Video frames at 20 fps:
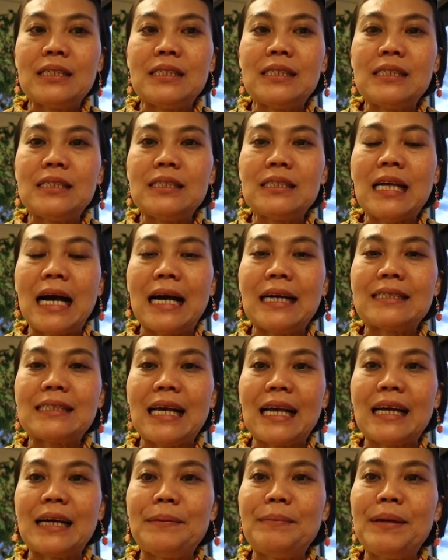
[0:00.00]
คือทาง
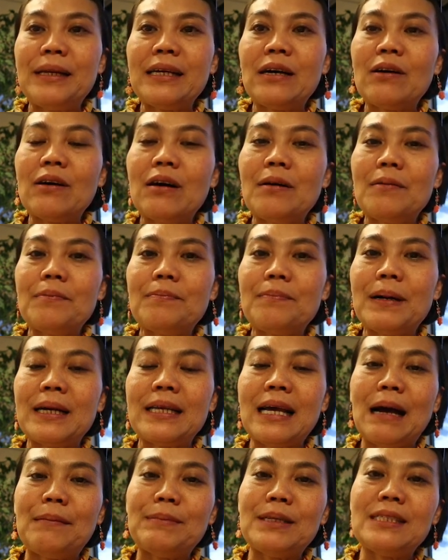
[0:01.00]
สายการบินเขาก็พ
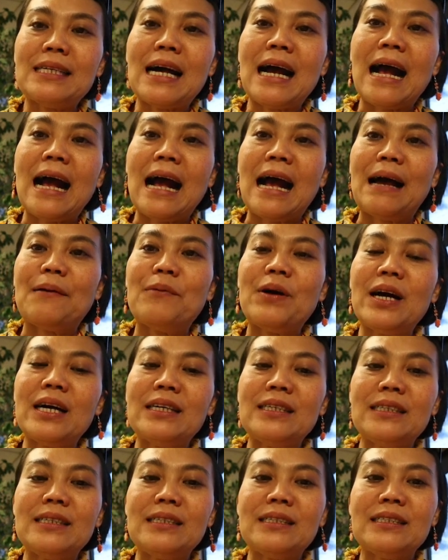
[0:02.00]
ยายามที่จะหาว่า
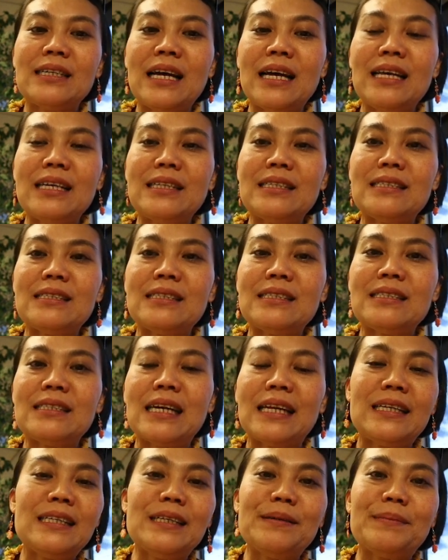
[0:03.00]
เออไอ
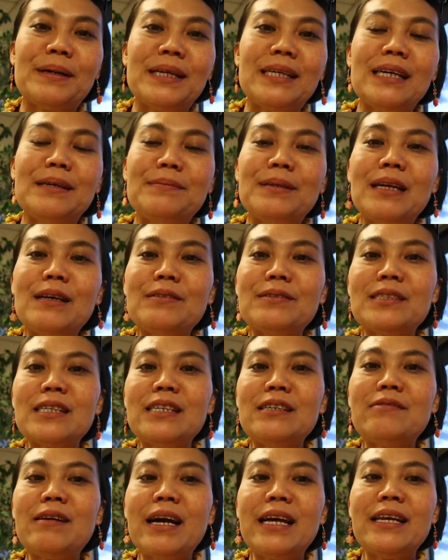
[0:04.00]
ชั้นหนึ่งเหมือนเดิมที่เรา
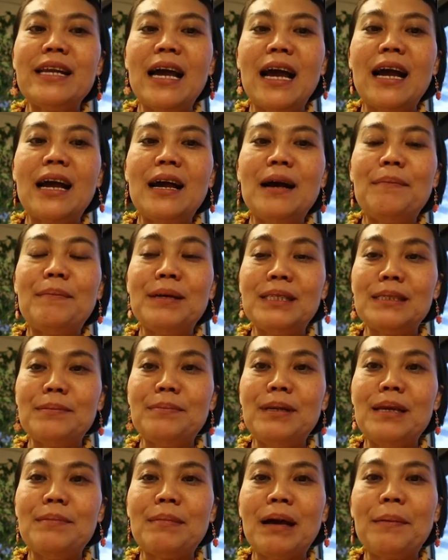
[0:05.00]
ซื้อไว้เนี่ย มันจะ
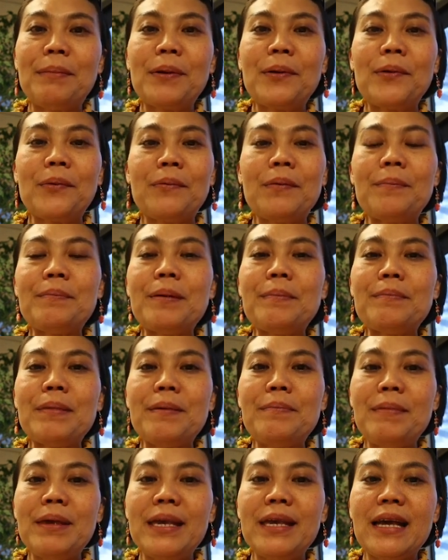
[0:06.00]
มีไหมปรากฏว่ามัน
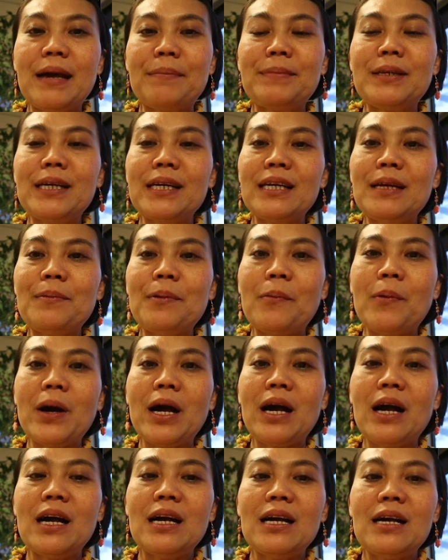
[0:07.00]
ไม่มีไงพี่เด็กเลยบอก
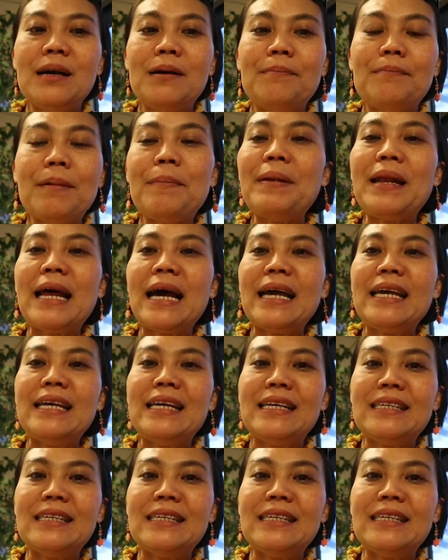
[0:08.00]
ว่าไม่เป็นไร